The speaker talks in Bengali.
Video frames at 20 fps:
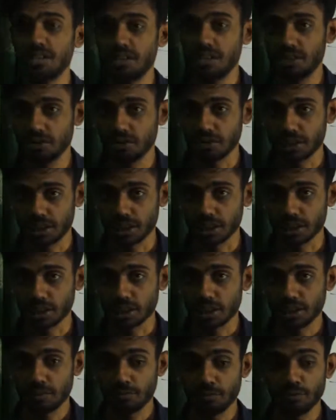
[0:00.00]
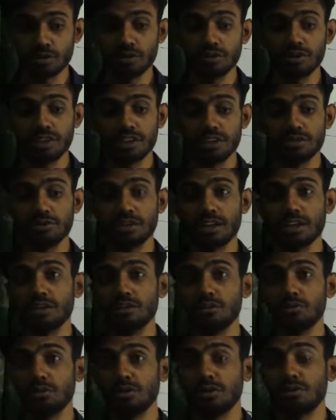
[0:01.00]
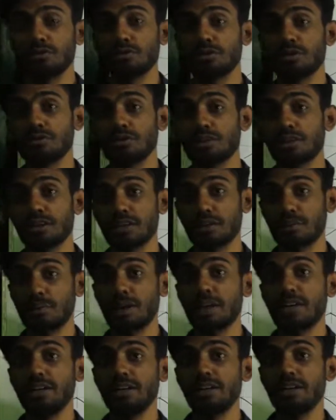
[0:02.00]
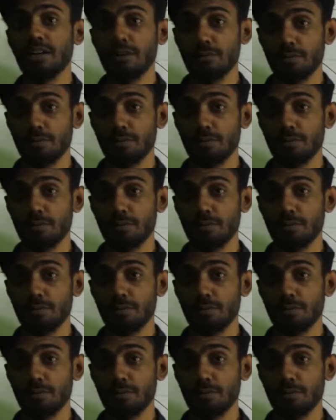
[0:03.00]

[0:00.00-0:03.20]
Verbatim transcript: সৃষ্টি হচ্ছে মনে হচ্ছে যে ওইখানে দূরে কোথাও যেন একটা পানি